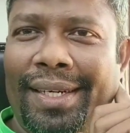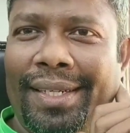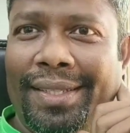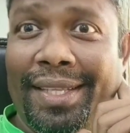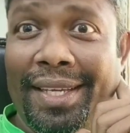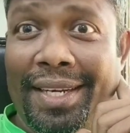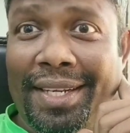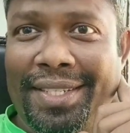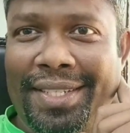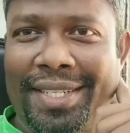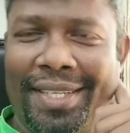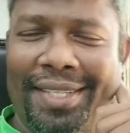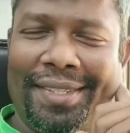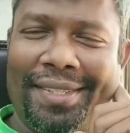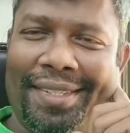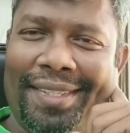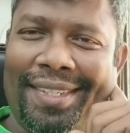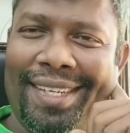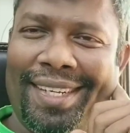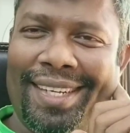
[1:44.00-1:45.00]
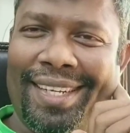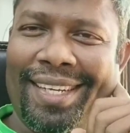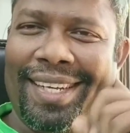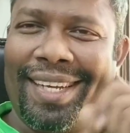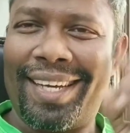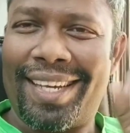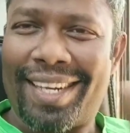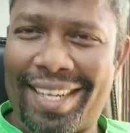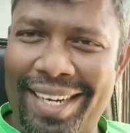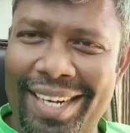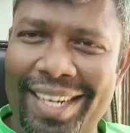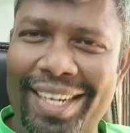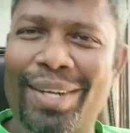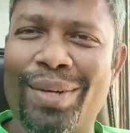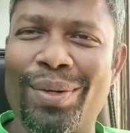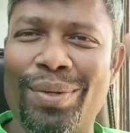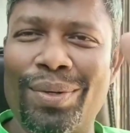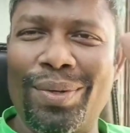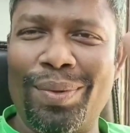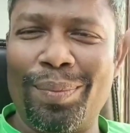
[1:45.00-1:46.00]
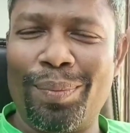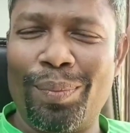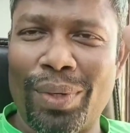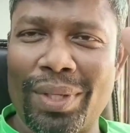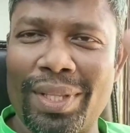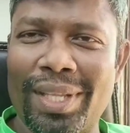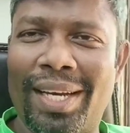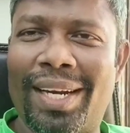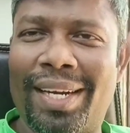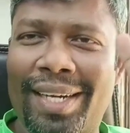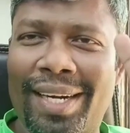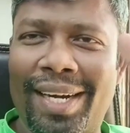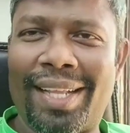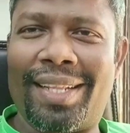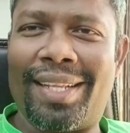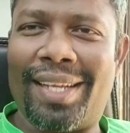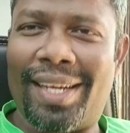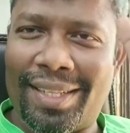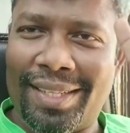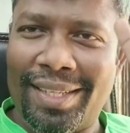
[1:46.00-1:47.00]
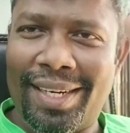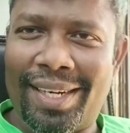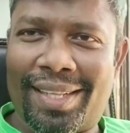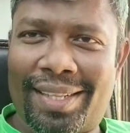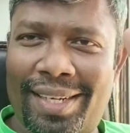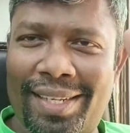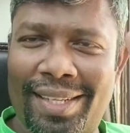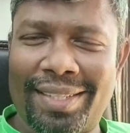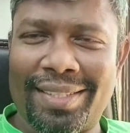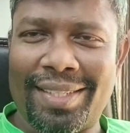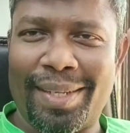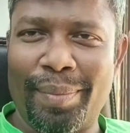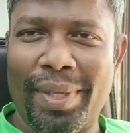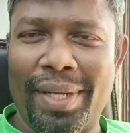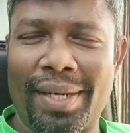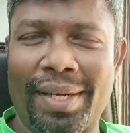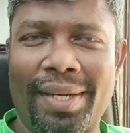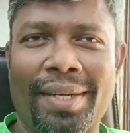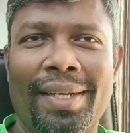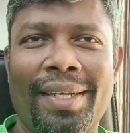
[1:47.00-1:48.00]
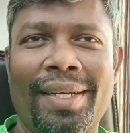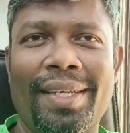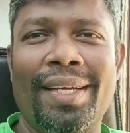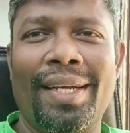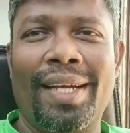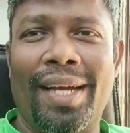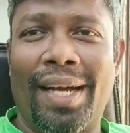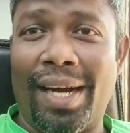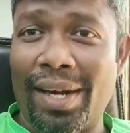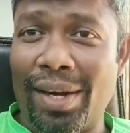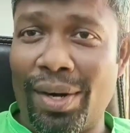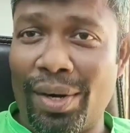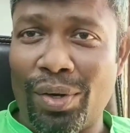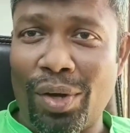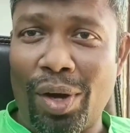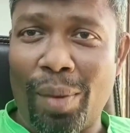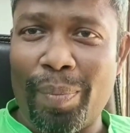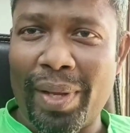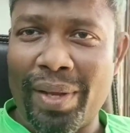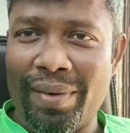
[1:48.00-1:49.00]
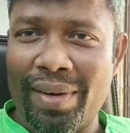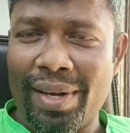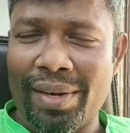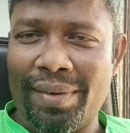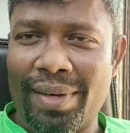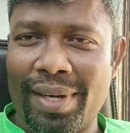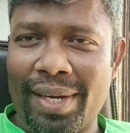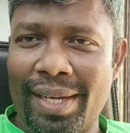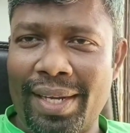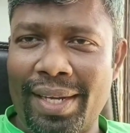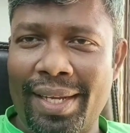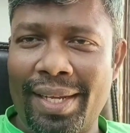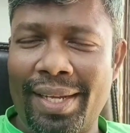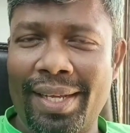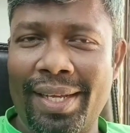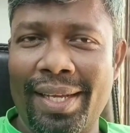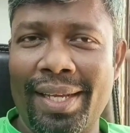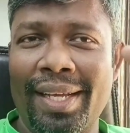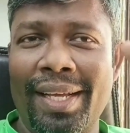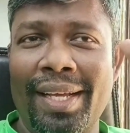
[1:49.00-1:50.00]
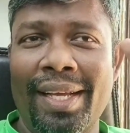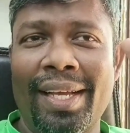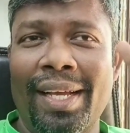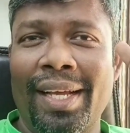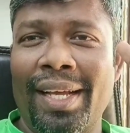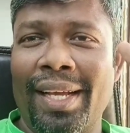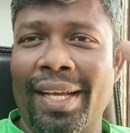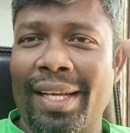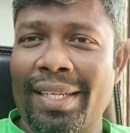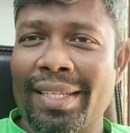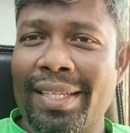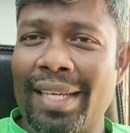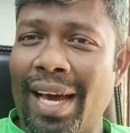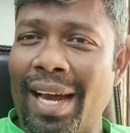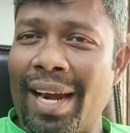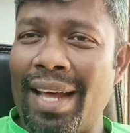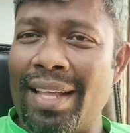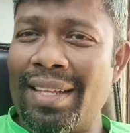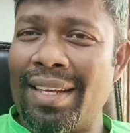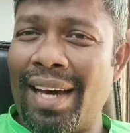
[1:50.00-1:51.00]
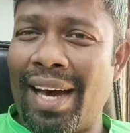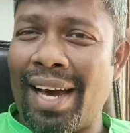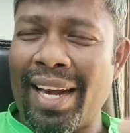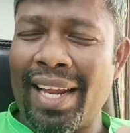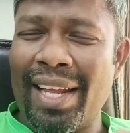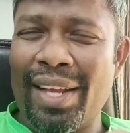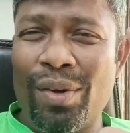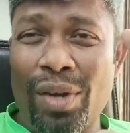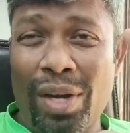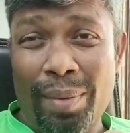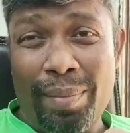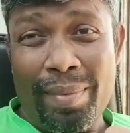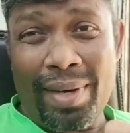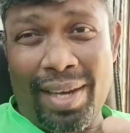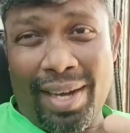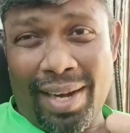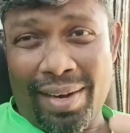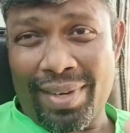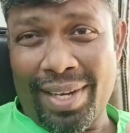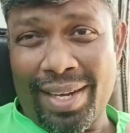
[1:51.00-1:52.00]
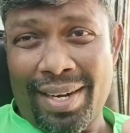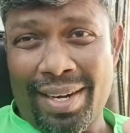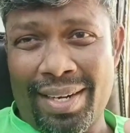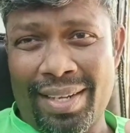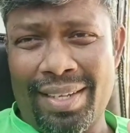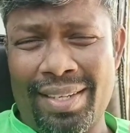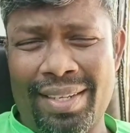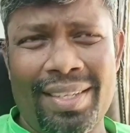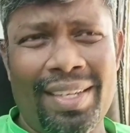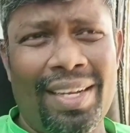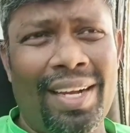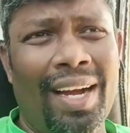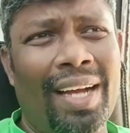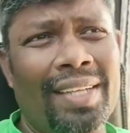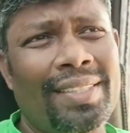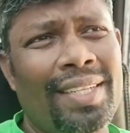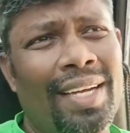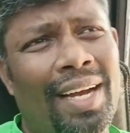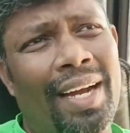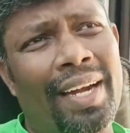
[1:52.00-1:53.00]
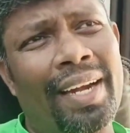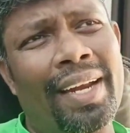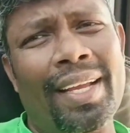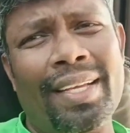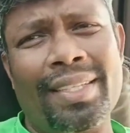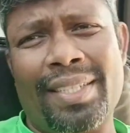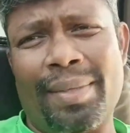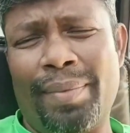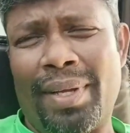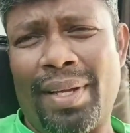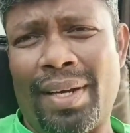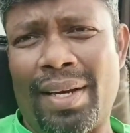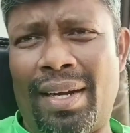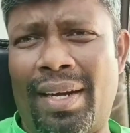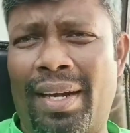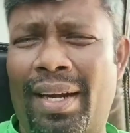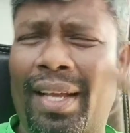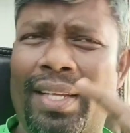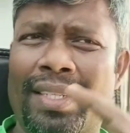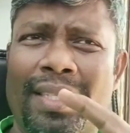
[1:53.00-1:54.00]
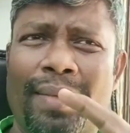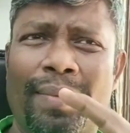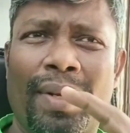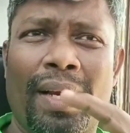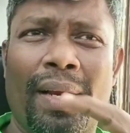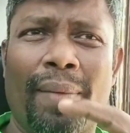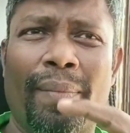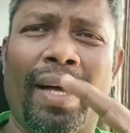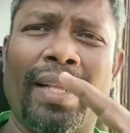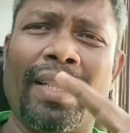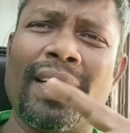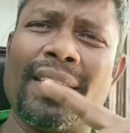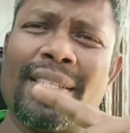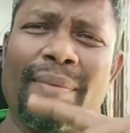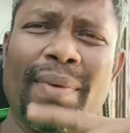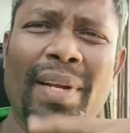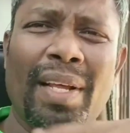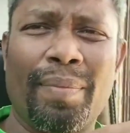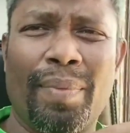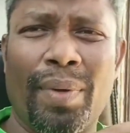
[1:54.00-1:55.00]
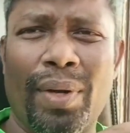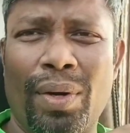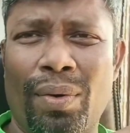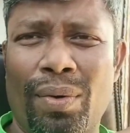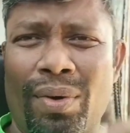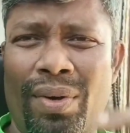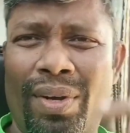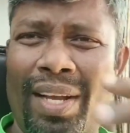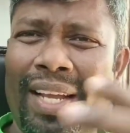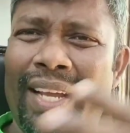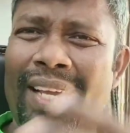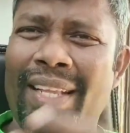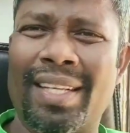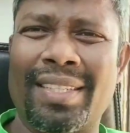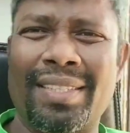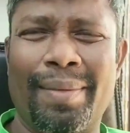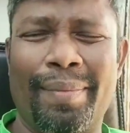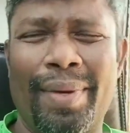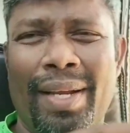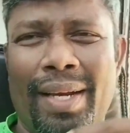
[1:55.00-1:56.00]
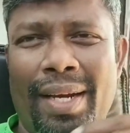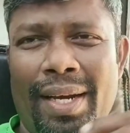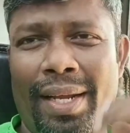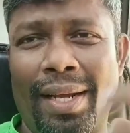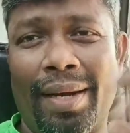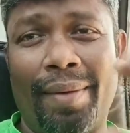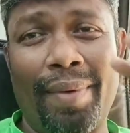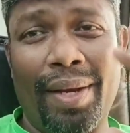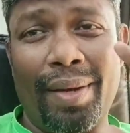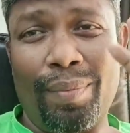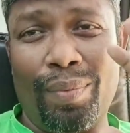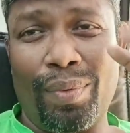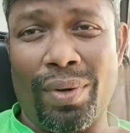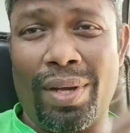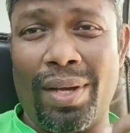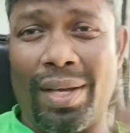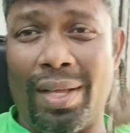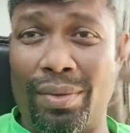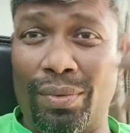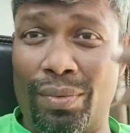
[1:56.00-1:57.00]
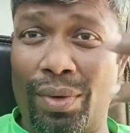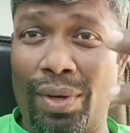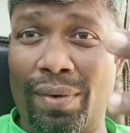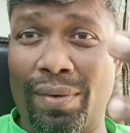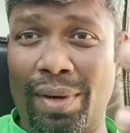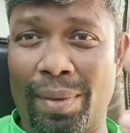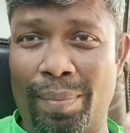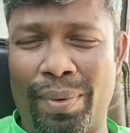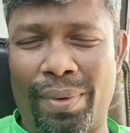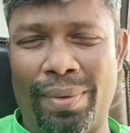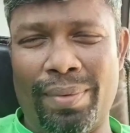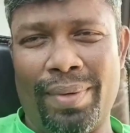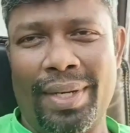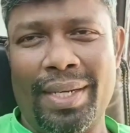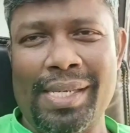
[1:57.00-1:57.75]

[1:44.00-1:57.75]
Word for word: திருச்சி ரெண்டும் முதல்ல நடந்த அதே இடத்துல தான் செமினார் ஆனால் டாபிக் வேறு வேறு யாராவது அரையும் குறையுமா அறவேக்காடு ஆச்சா அன்னைக்கு செமினாரா அன்னைக்கு செமினார் அப்போ அந்த செமினார் போய்க்கிடும் இங்கேயும் தான் செமினார் இருக்குது அப்படின்னு போனால் அது உங்கள் விருப்பம்